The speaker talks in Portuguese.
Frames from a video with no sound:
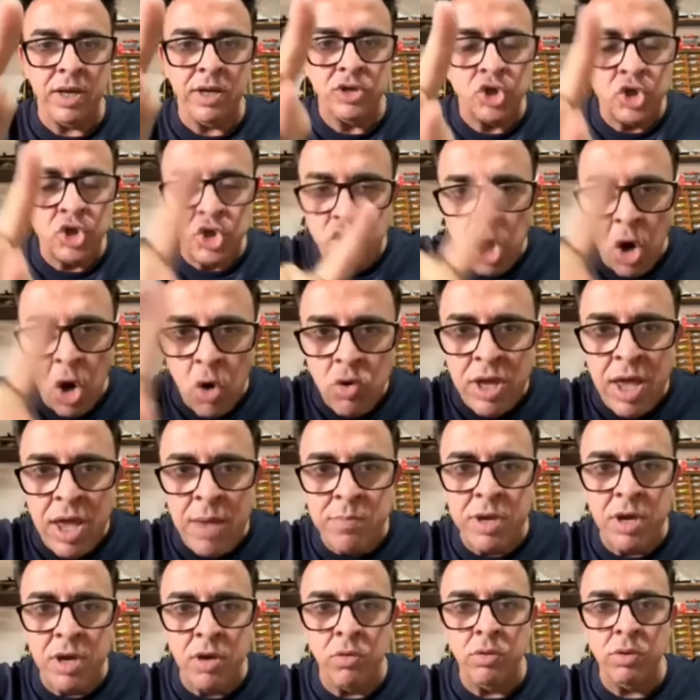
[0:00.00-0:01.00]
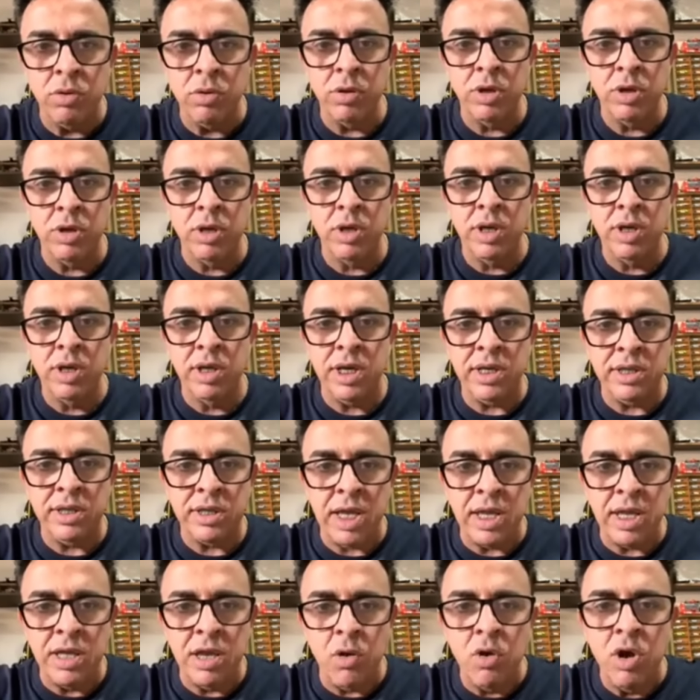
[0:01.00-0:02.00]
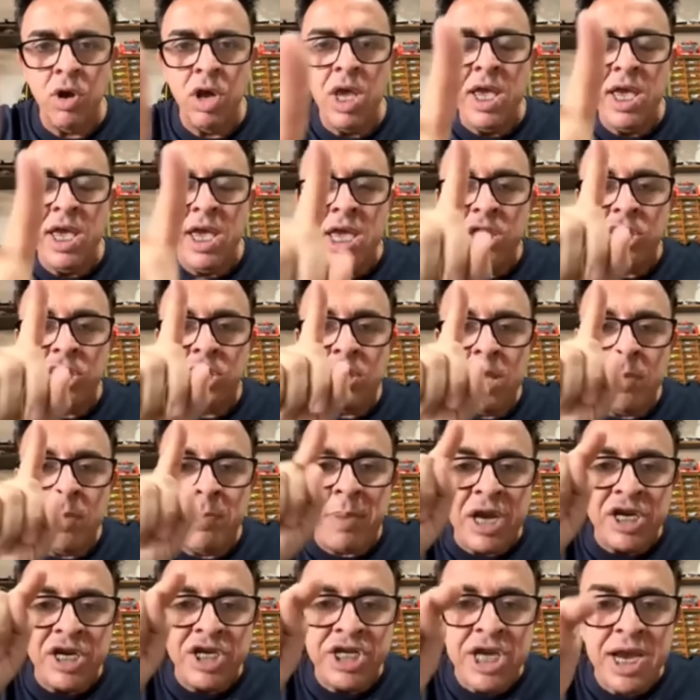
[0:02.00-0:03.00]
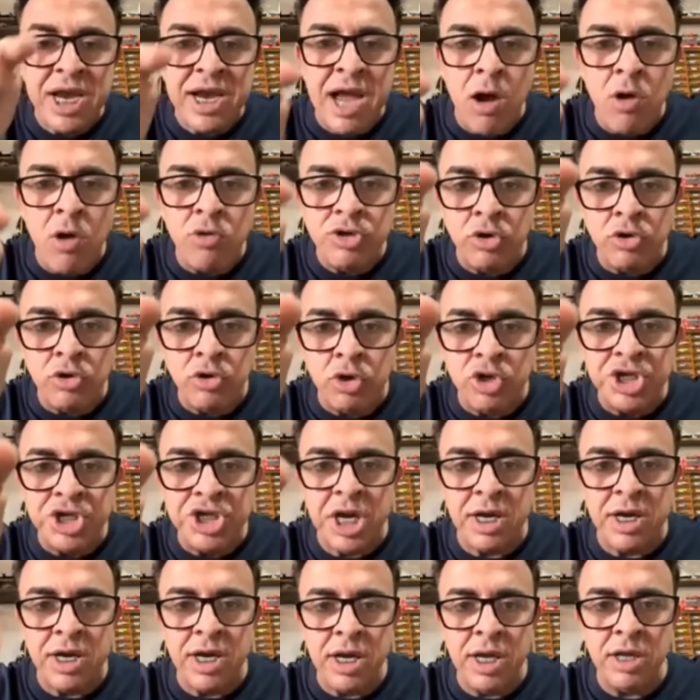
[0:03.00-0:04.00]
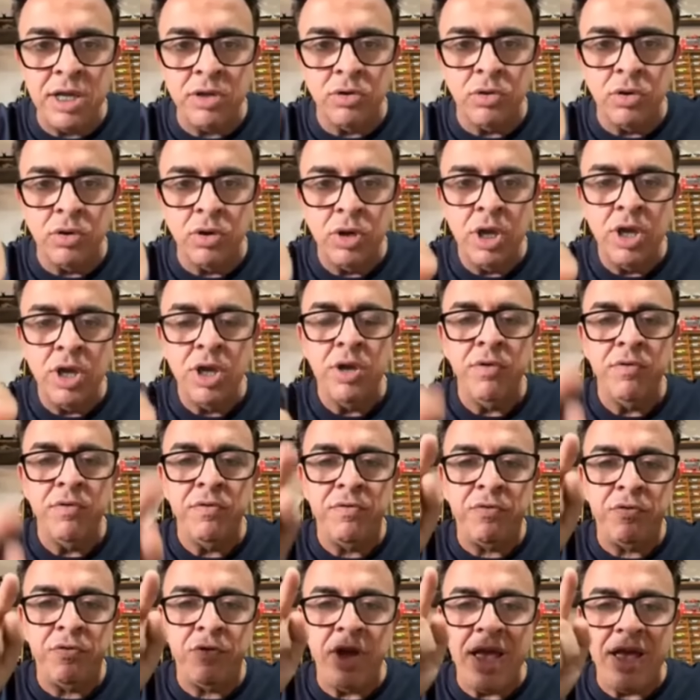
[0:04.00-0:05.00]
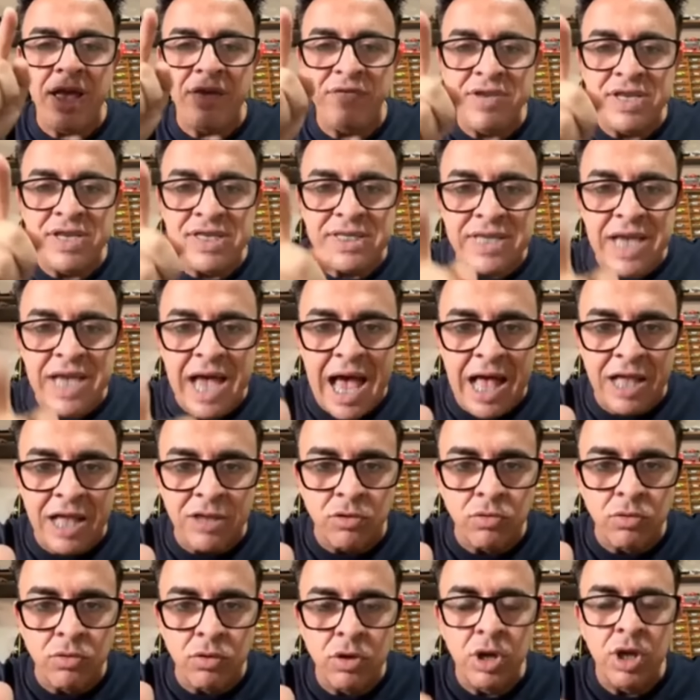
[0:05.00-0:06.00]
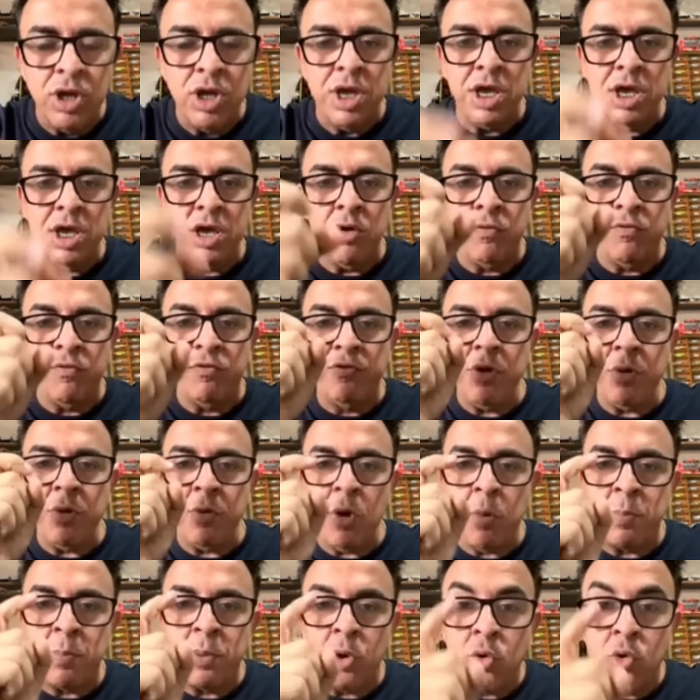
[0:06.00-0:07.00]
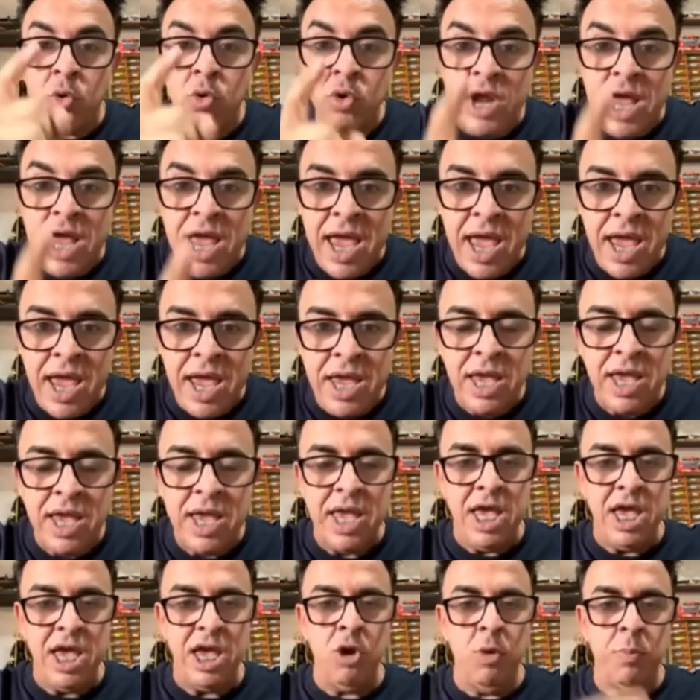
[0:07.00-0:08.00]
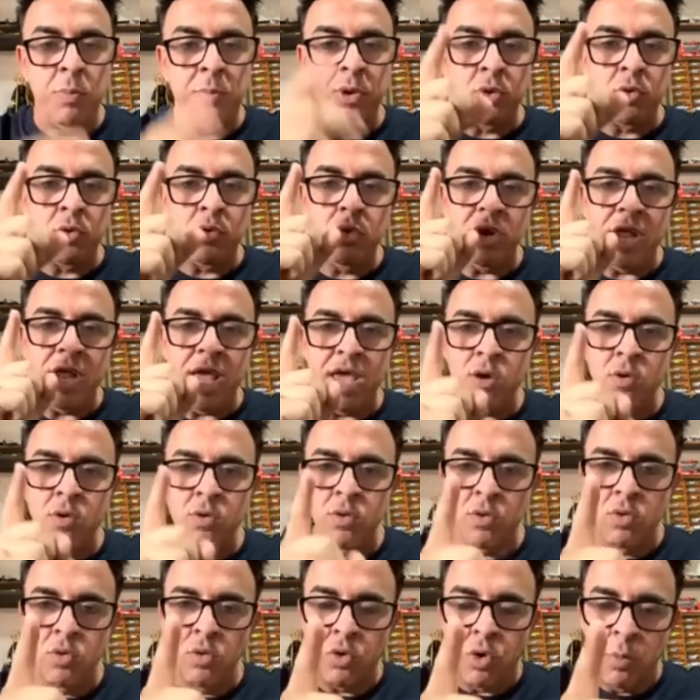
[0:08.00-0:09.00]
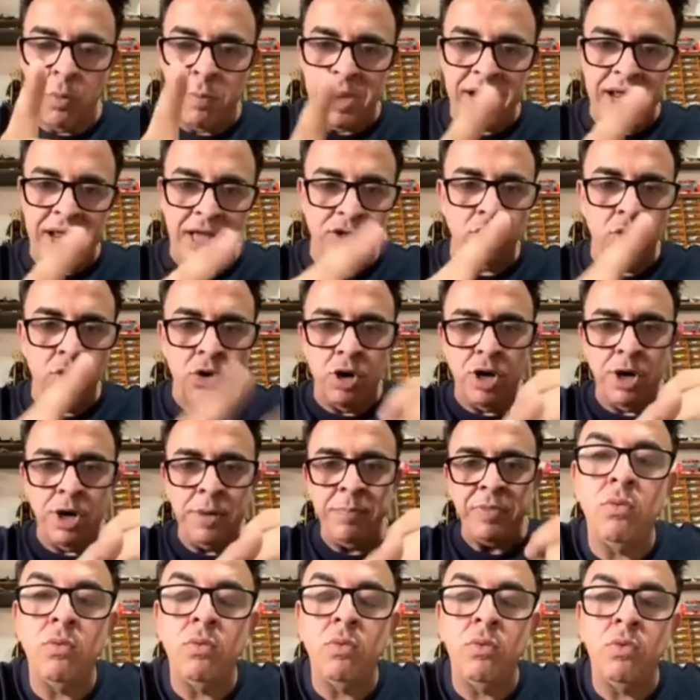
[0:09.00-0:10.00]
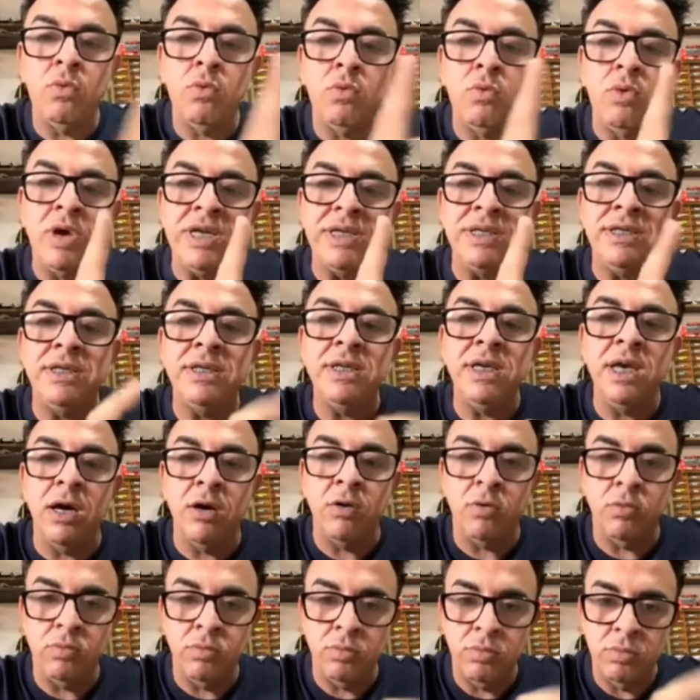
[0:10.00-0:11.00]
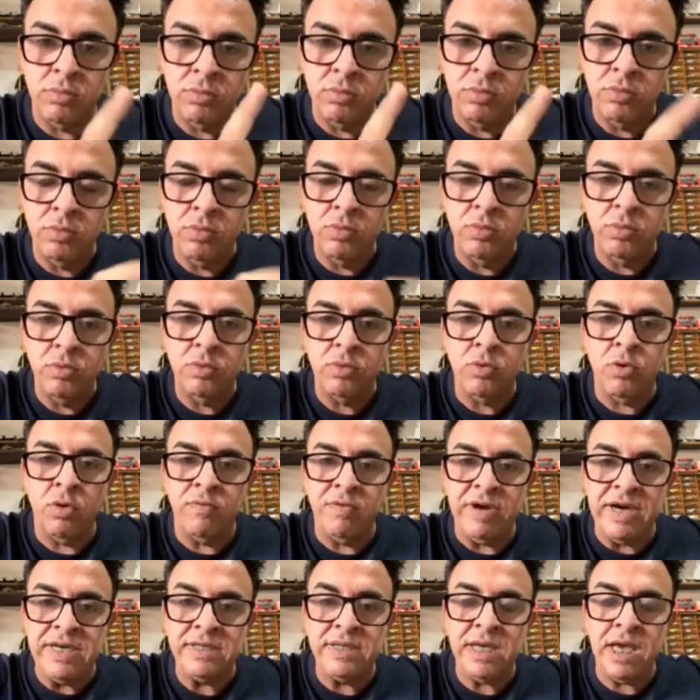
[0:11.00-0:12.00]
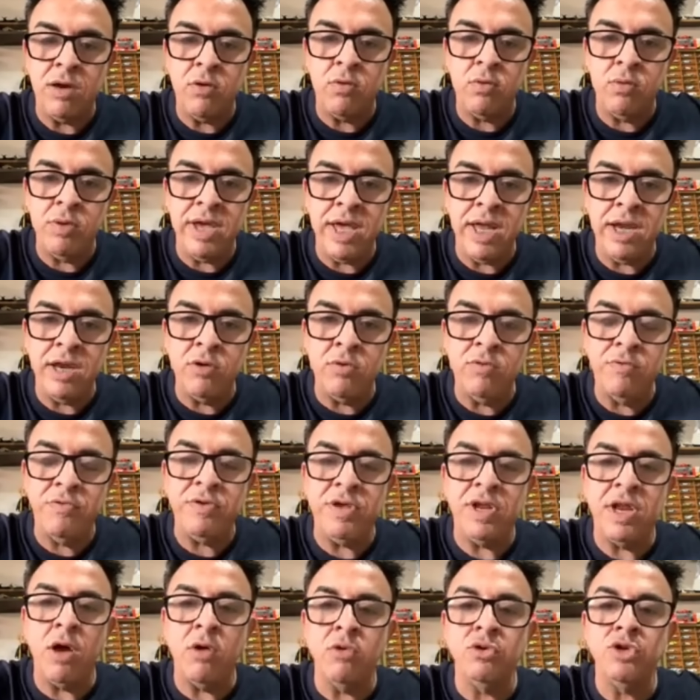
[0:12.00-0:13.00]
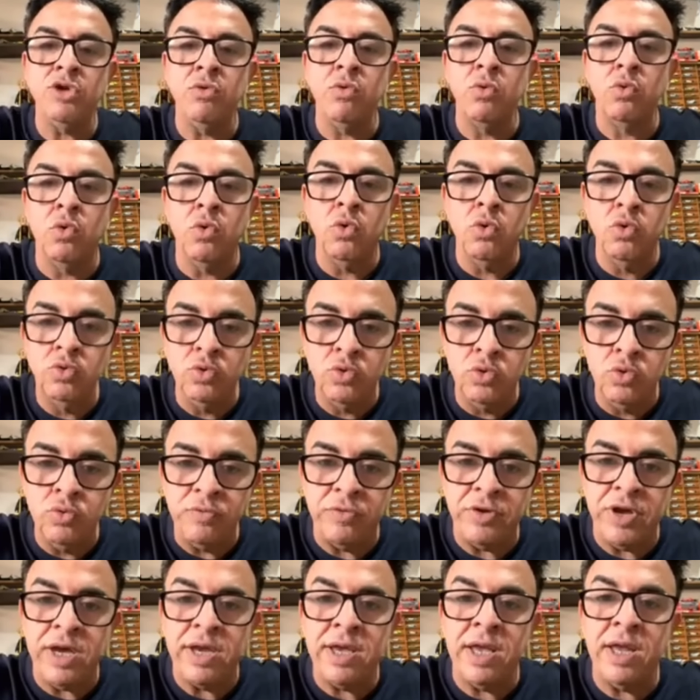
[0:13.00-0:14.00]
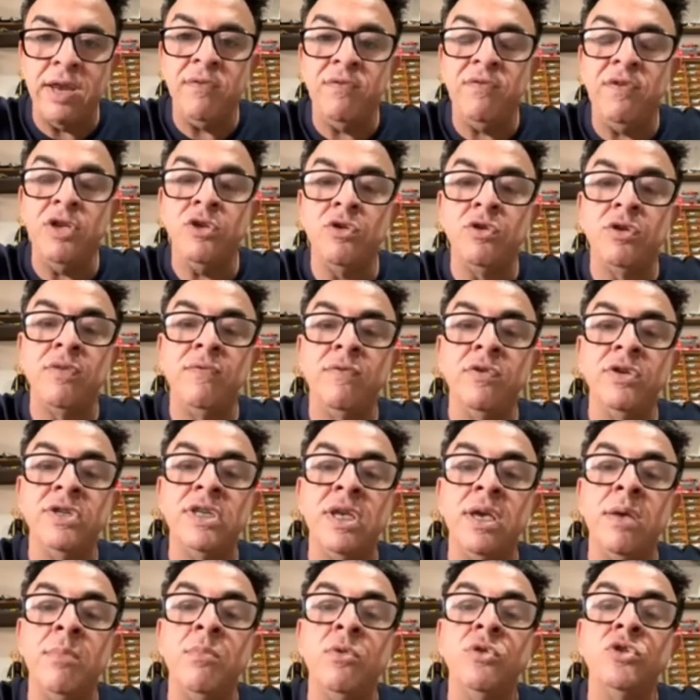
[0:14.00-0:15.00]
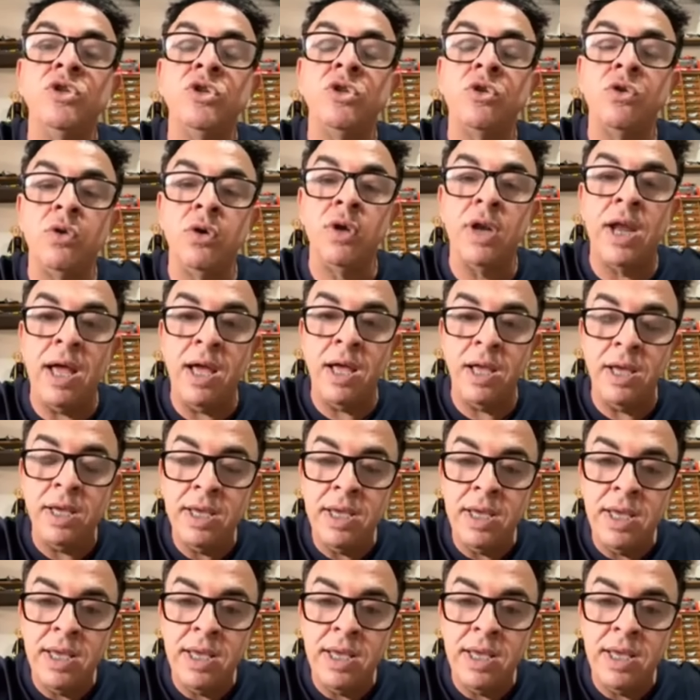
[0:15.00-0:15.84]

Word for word: Só o que é meu. Entendeu? E, e para chegar onde eu estou chegando, foi avisado eu fui, eu procurei, eu procurei o, o cooperador com um ancião. Conversei com ele no final de um culto, foi aquele vídeo que você mostrou lá.